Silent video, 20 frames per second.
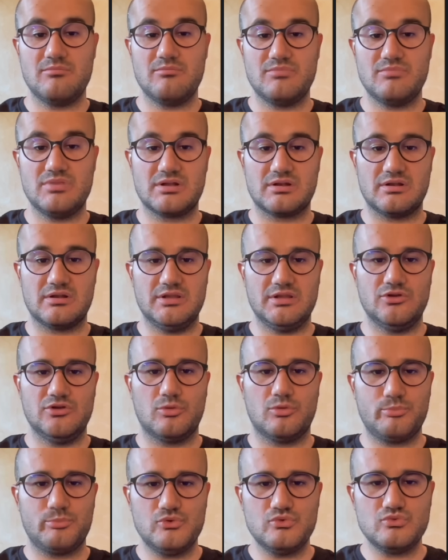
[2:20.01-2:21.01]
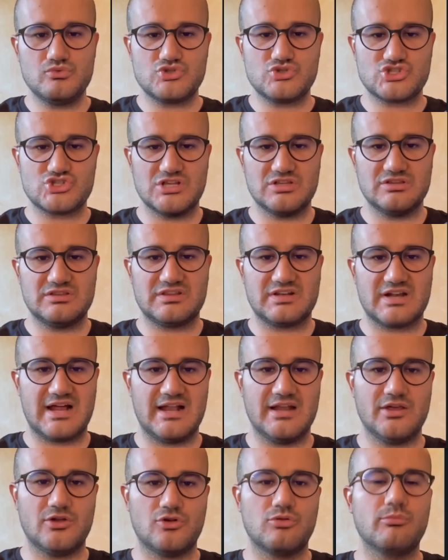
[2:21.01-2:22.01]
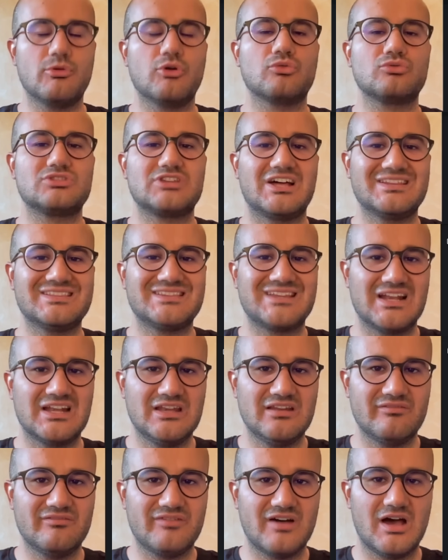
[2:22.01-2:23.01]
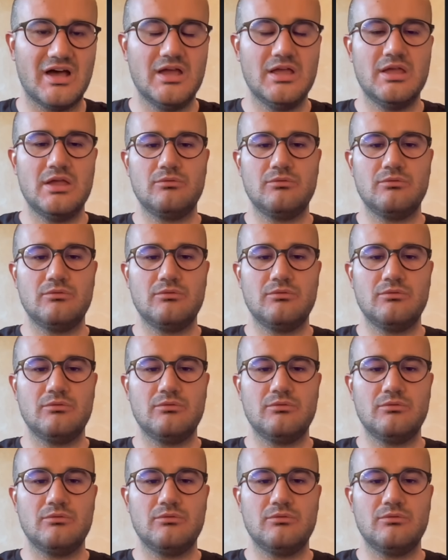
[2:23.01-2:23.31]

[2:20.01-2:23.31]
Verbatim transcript: Berlino più centrale come 80 anni fa,